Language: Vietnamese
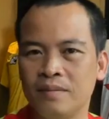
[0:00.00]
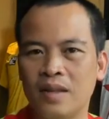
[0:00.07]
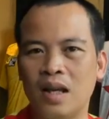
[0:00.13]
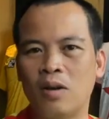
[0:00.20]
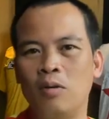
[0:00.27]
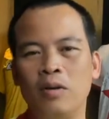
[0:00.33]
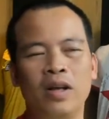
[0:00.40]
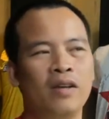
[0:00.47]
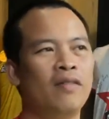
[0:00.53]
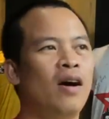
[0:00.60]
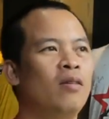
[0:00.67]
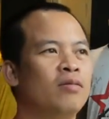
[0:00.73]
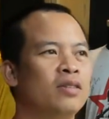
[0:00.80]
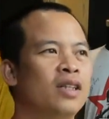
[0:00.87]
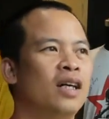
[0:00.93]
nhưng cũng hy
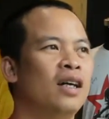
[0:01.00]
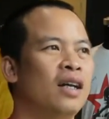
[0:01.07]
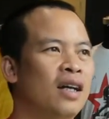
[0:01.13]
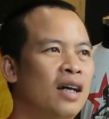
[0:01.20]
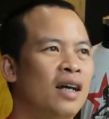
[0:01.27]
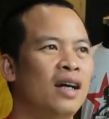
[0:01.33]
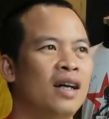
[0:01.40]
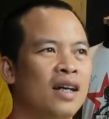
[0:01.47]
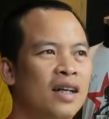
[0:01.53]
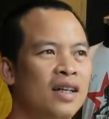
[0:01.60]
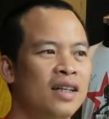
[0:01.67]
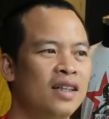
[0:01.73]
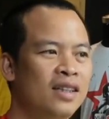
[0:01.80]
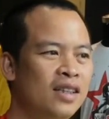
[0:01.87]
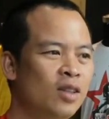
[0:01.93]
vọng rằng là
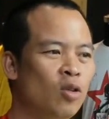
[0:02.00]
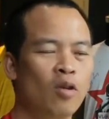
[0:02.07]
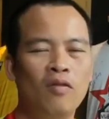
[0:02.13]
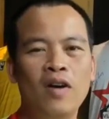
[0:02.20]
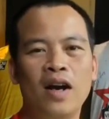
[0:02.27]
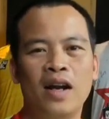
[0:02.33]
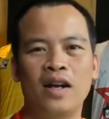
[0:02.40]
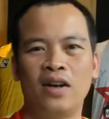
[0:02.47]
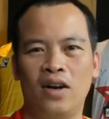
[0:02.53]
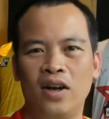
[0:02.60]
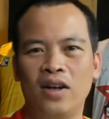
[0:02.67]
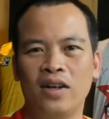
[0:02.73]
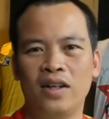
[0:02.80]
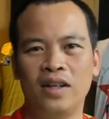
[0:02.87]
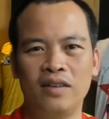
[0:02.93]
như quốc vượng đã
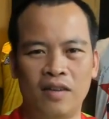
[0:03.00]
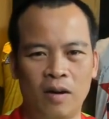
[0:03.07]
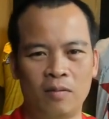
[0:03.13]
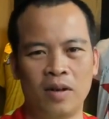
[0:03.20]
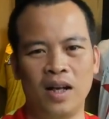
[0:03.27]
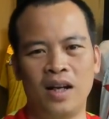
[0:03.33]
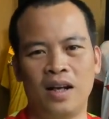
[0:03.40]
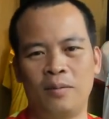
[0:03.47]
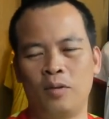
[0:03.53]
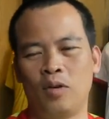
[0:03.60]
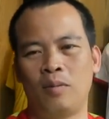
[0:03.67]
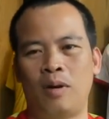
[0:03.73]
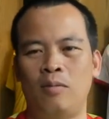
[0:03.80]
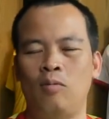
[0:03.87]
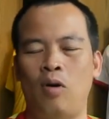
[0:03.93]
nói hy vọng đây là một
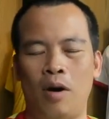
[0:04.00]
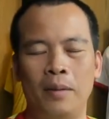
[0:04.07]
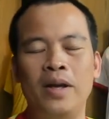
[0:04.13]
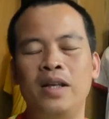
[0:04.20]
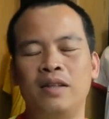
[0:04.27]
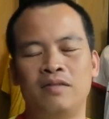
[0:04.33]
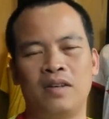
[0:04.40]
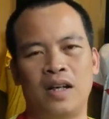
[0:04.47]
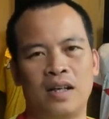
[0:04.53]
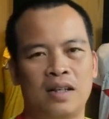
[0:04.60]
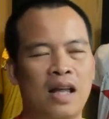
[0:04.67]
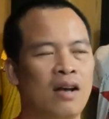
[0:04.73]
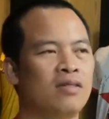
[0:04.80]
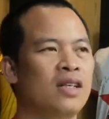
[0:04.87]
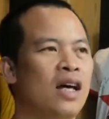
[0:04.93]
đội bóng hòa bình và
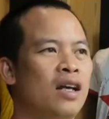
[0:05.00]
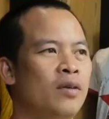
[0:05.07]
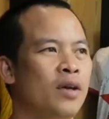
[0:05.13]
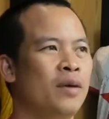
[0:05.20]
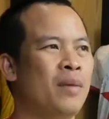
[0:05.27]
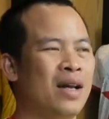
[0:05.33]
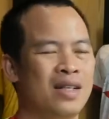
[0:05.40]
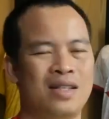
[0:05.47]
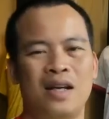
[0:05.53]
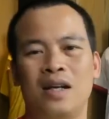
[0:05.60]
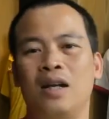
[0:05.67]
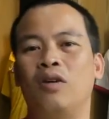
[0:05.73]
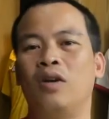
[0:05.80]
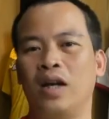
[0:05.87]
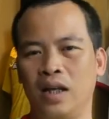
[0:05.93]
tạo ra được cái bản sắc
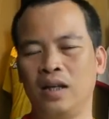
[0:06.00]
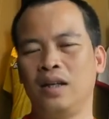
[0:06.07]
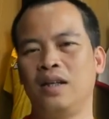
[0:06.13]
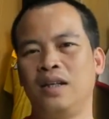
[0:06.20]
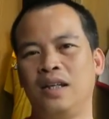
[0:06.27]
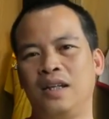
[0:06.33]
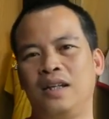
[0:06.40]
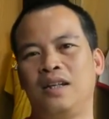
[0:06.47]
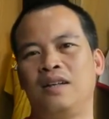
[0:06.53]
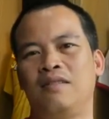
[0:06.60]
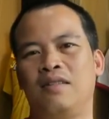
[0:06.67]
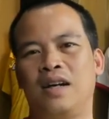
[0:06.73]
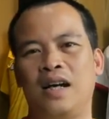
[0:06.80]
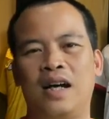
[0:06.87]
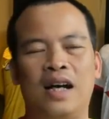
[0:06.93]
nào đấy
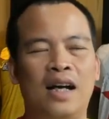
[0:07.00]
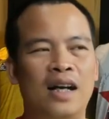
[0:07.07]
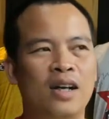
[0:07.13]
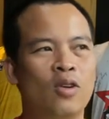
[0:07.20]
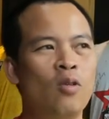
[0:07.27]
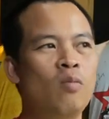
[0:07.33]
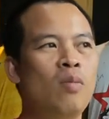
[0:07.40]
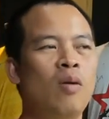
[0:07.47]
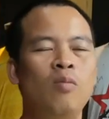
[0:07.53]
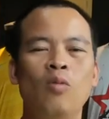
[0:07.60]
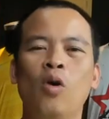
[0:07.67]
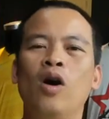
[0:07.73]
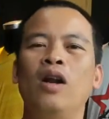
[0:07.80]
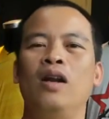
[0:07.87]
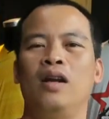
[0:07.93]
và cũng mong
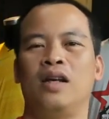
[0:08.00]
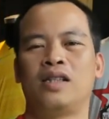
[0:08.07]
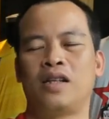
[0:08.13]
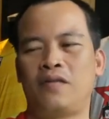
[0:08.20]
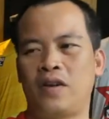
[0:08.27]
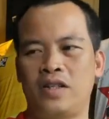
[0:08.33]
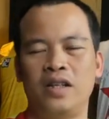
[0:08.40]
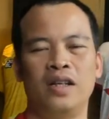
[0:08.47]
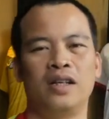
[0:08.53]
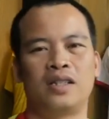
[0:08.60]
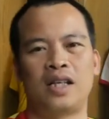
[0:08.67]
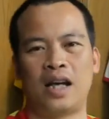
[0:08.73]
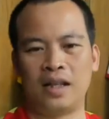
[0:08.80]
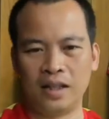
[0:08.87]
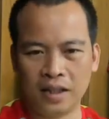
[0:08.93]
muốn là sẽ phát triển được
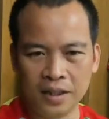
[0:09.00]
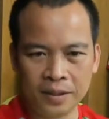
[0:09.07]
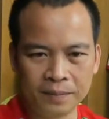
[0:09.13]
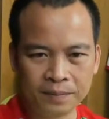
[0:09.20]
dài hơi